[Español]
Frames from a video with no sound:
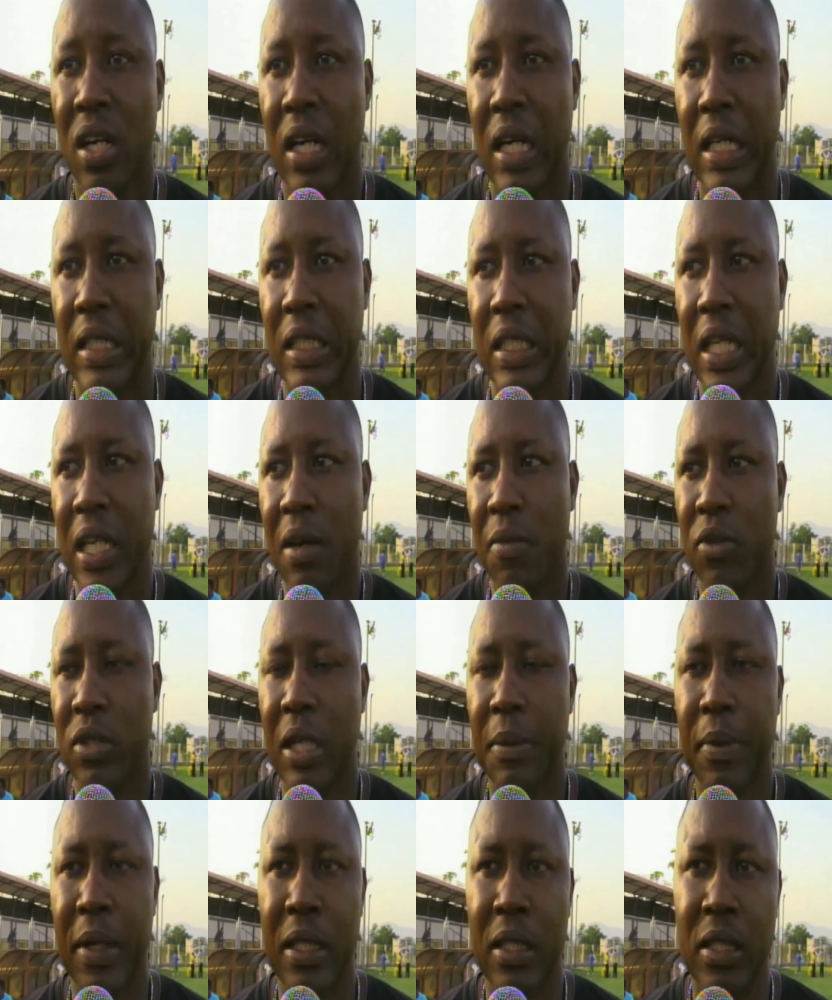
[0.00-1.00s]
Así que vamos
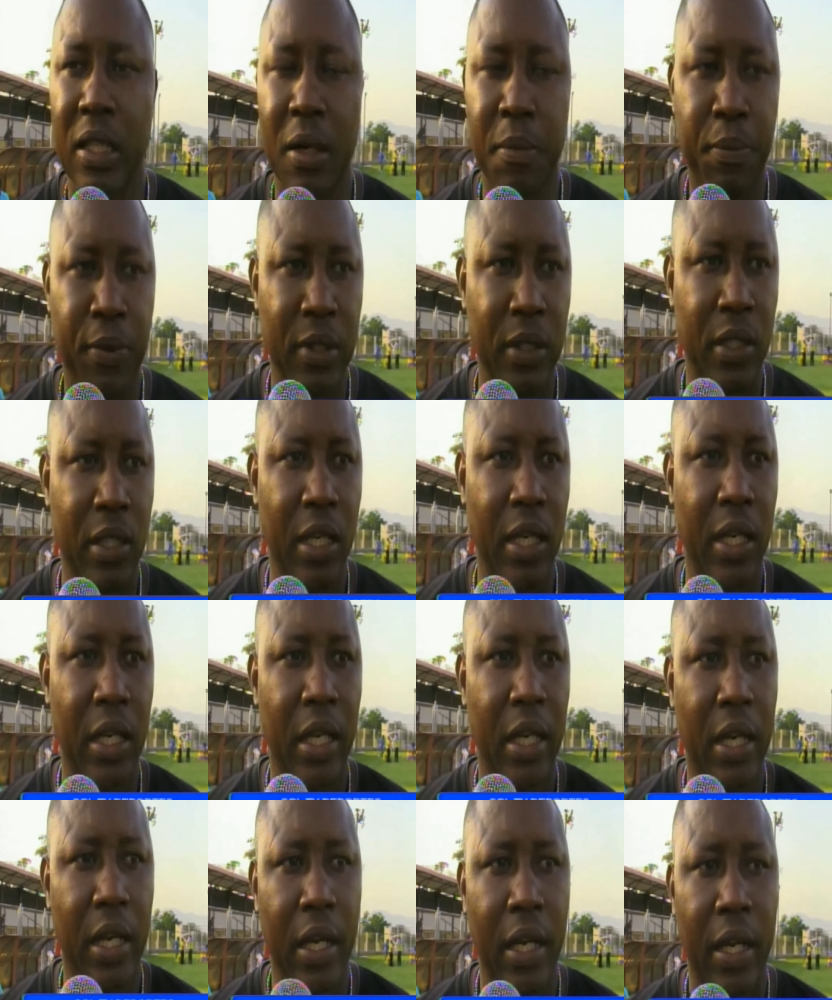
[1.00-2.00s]
a plantear pues
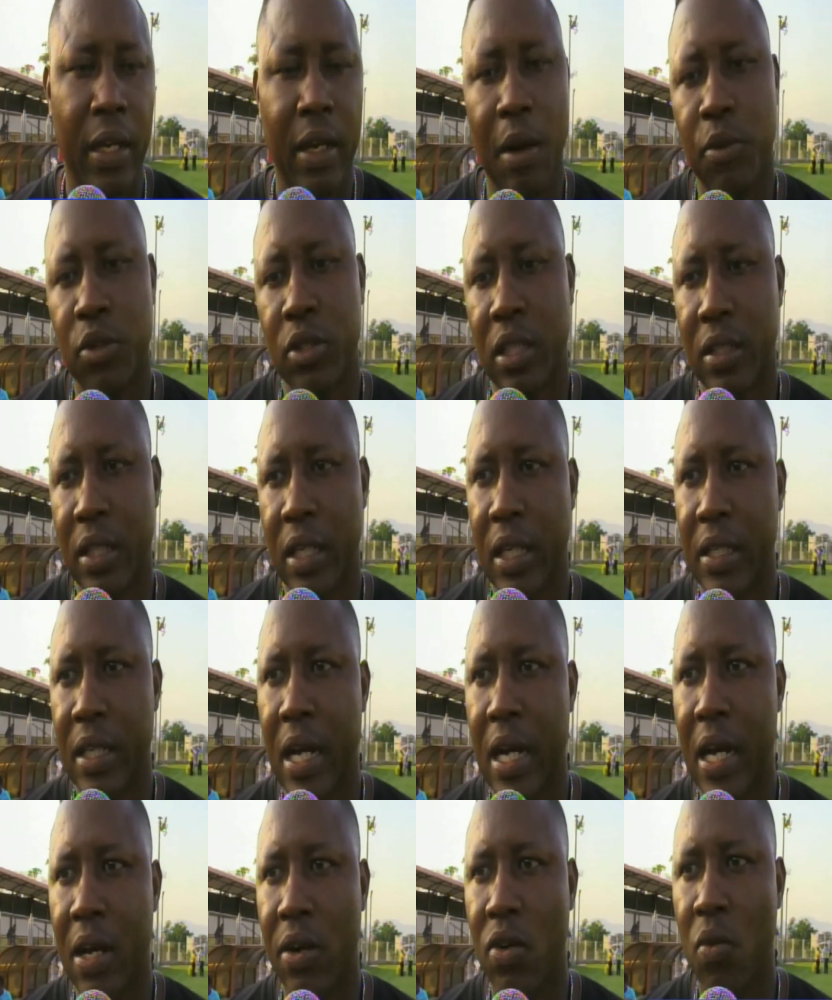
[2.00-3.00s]
qué, vamos a hacer
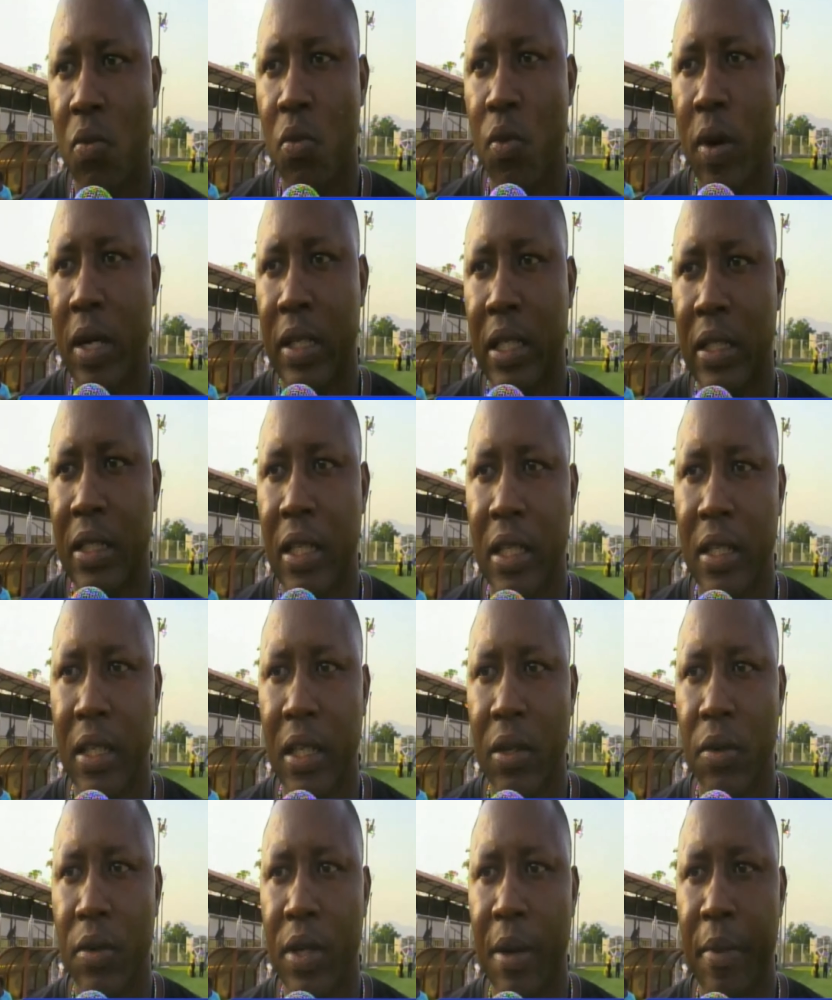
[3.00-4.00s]
allá, cómo vamos a tratar
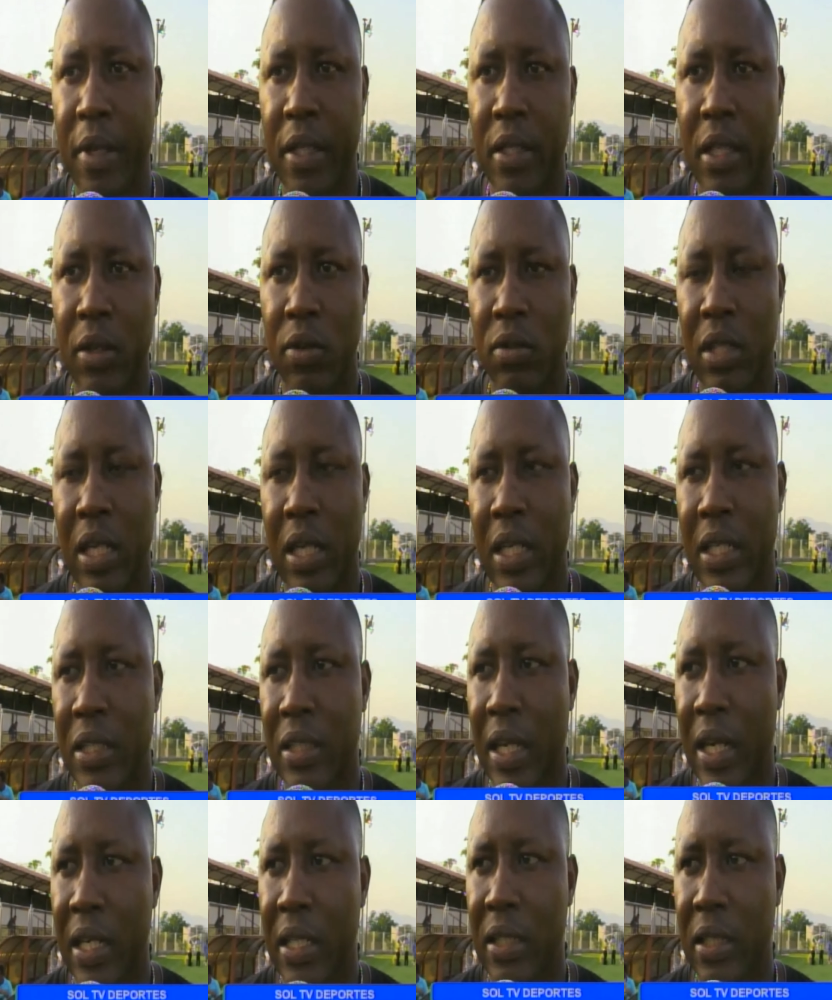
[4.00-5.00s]
de obviamente
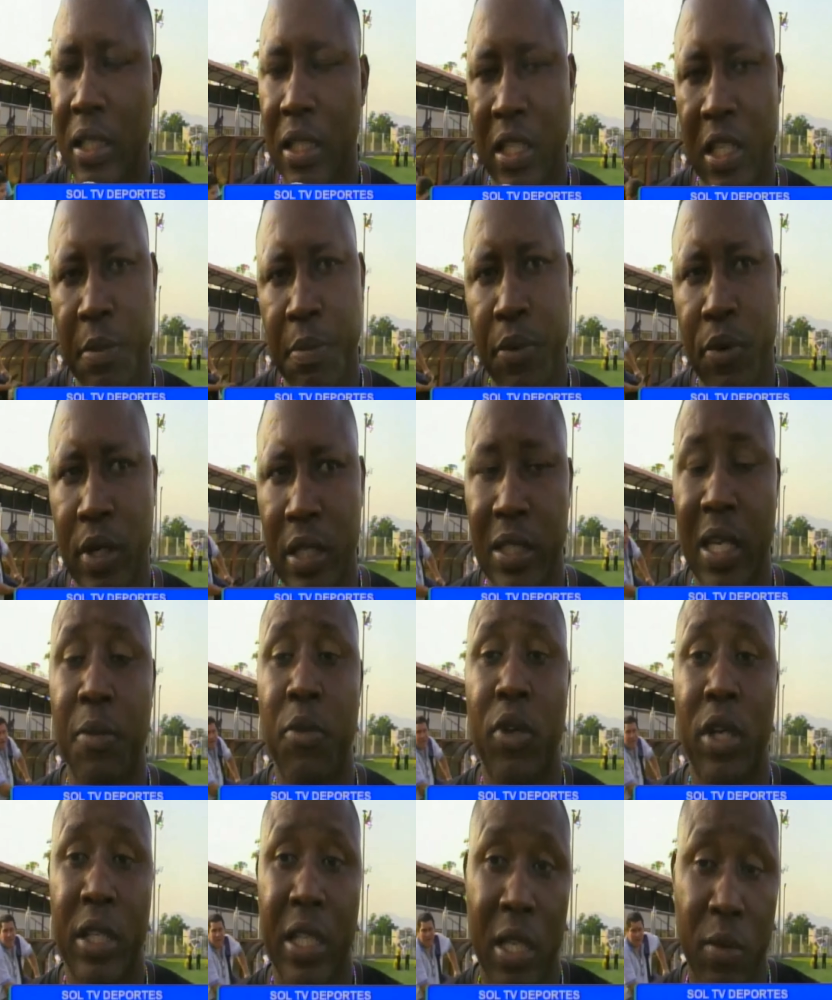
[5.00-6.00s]
contrarrestar a esos equipos que
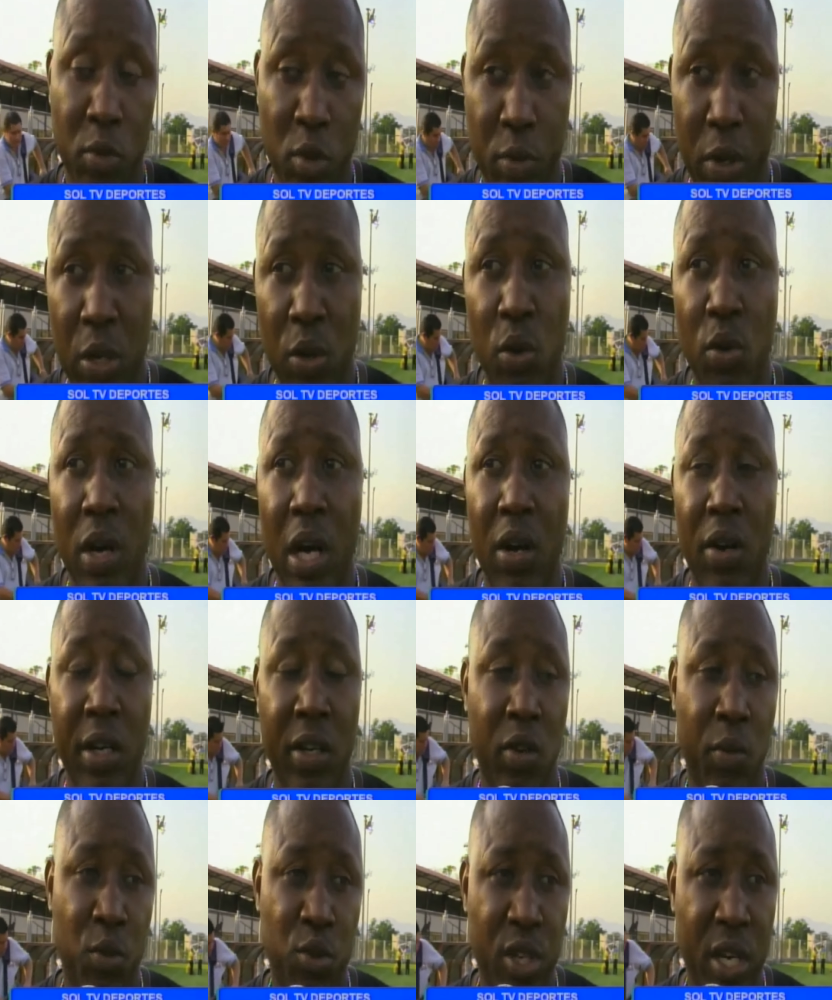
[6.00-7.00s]
sabemos que tiene muy buenos jugadores
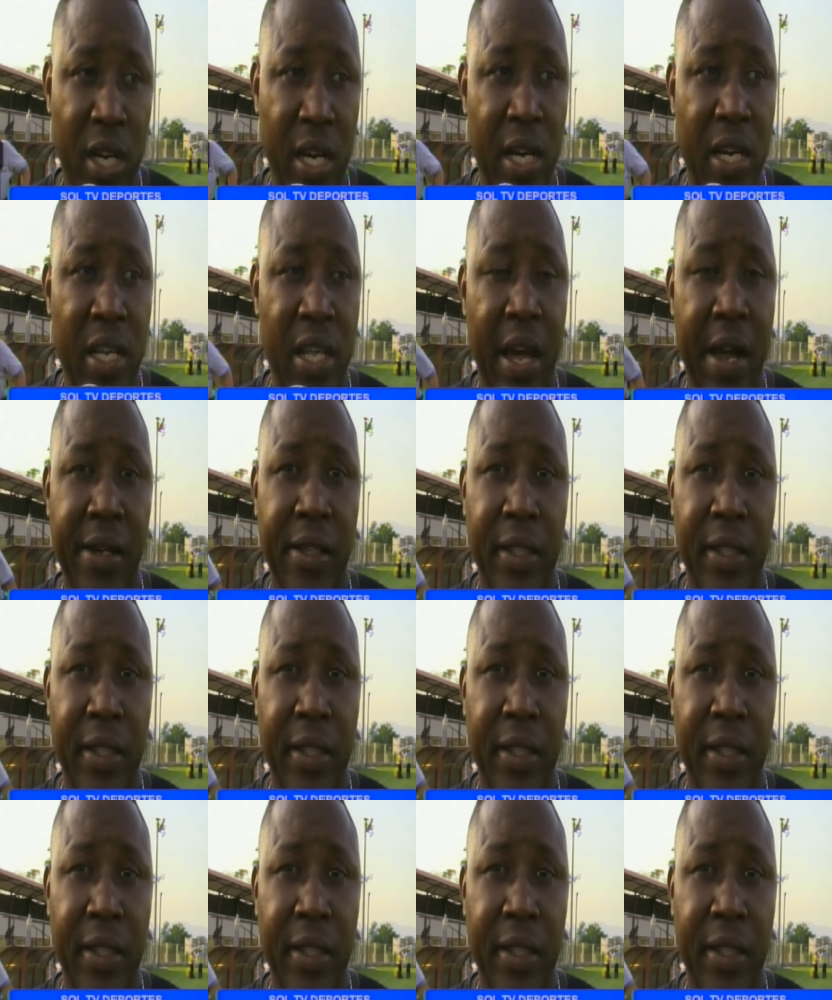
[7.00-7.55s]
con mucha calidad.